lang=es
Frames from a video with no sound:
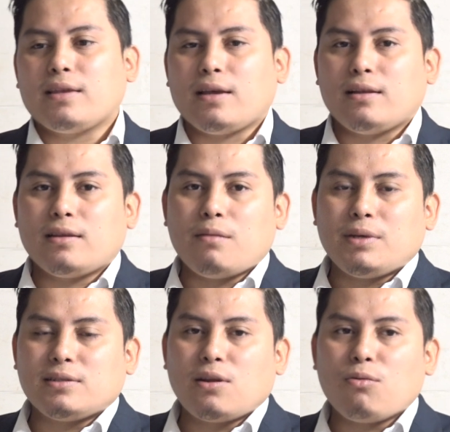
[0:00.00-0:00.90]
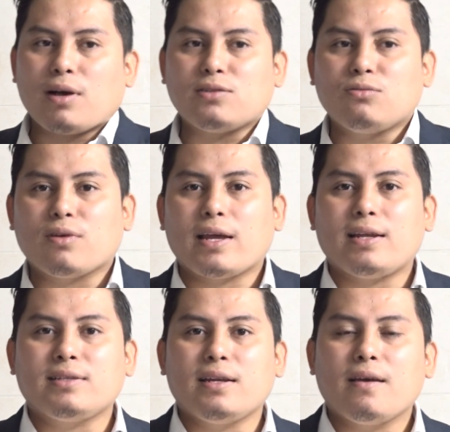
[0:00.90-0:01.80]
del Ministerio de Educación no quiere
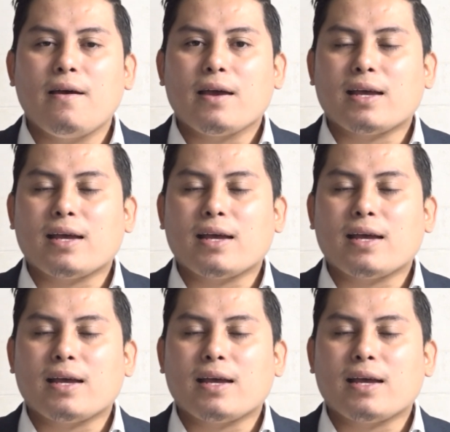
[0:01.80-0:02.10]
decir